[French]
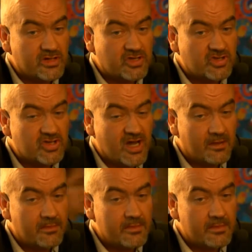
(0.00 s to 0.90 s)
Je n'ai
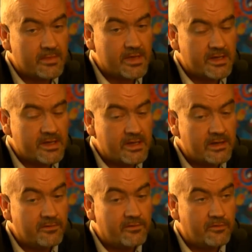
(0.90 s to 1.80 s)

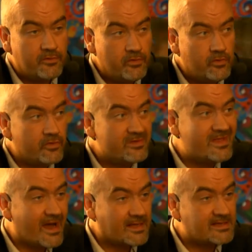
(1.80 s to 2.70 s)
jamais vu
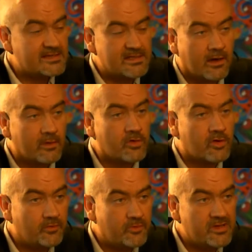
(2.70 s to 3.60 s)
d'accident de
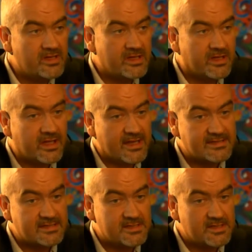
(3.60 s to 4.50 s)

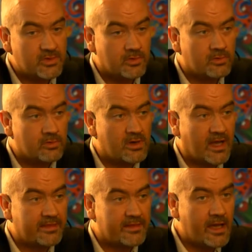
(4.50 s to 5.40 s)
communication
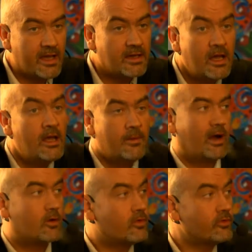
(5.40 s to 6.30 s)
interne.
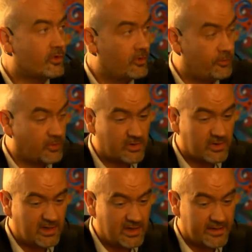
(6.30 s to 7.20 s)
Par contre, pour ceux
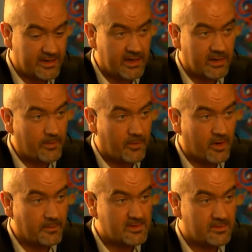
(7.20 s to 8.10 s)
qui étaient à
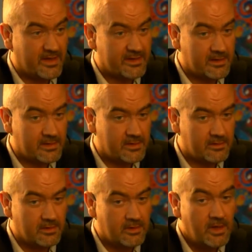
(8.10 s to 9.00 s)
Webcom ce matin,
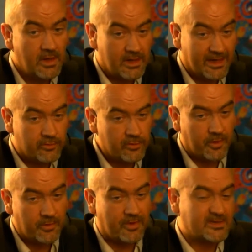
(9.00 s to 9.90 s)
euh, la toute
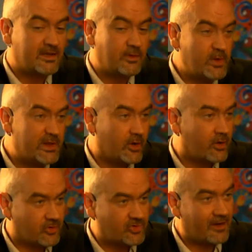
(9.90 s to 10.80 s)
première, c'était 8
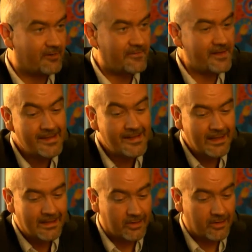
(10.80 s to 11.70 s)
heures, or je la refais,
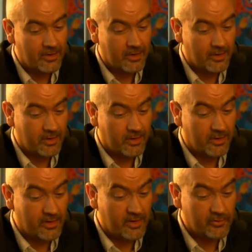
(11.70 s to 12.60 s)

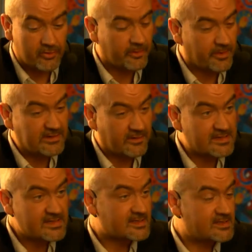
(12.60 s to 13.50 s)
euh, une entreprise
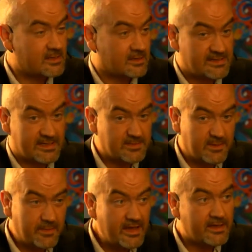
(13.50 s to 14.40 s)
française qui, euh, qui s'est
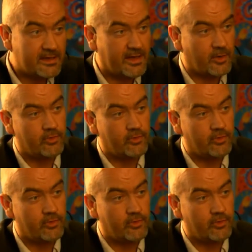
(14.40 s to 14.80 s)
exprimée, qui était